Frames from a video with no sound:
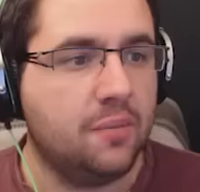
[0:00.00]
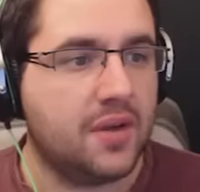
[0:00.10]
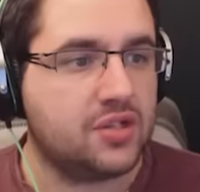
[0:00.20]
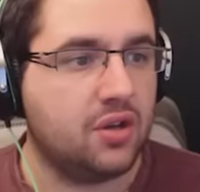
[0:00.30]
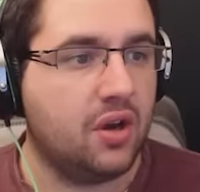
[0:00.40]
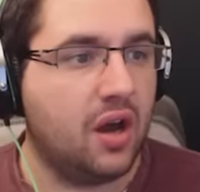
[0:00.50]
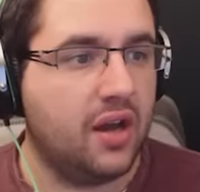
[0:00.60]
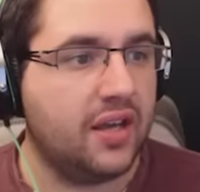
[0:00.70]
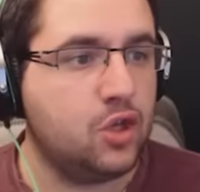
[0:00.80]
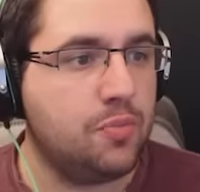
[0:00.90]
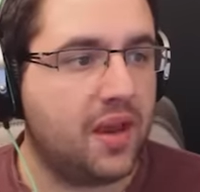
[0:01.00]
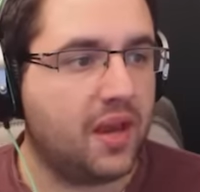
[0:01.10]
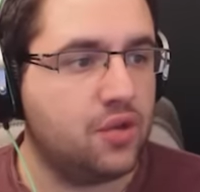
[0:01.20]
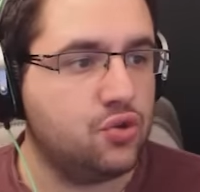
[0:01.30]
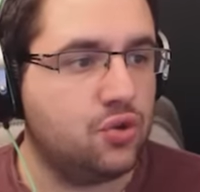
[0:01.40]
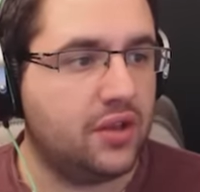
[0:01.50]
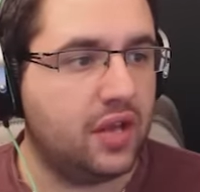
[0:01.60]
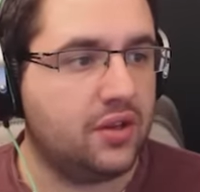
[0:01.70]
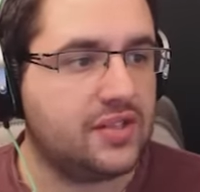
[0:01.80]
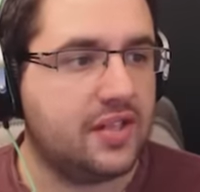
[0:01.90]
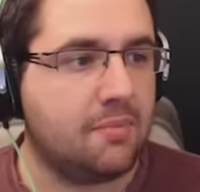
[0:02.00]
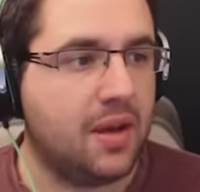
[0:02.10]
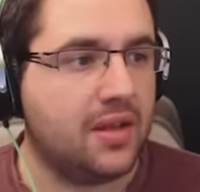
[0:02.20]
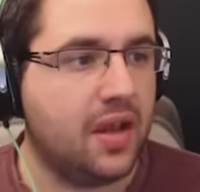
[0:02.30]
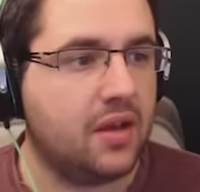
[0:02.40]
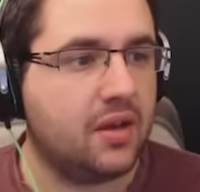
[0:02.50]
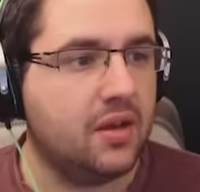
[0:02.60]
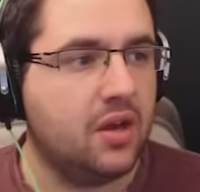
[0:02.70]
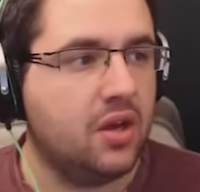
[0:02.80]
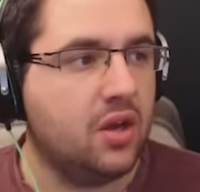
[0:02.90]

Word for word: Parce que en récupérant du temps de cette manière,